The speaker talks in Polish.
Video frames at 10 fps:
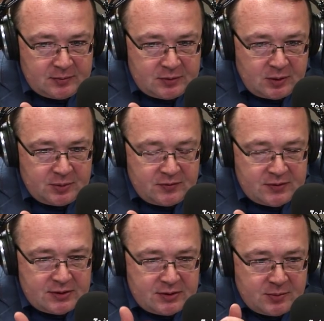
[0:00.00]
zrobić
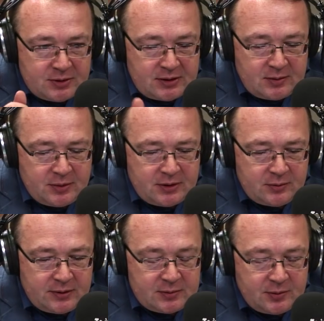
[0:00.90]
wszystko, żeby ta
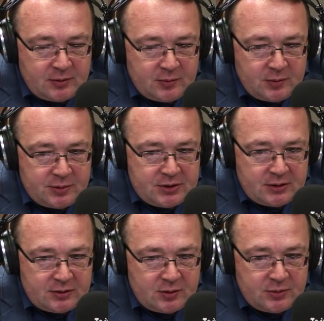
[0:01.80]
temperatura sporu
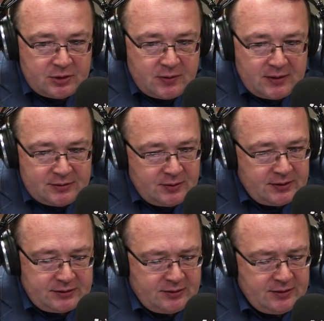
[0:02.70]
publicznego się obniżyła, ale z
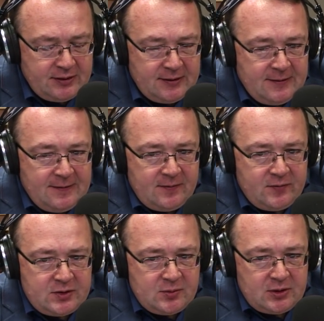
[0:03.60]
drugiej strony
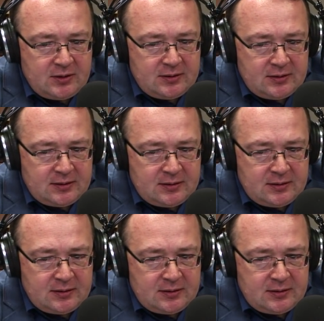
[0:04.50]
widzimy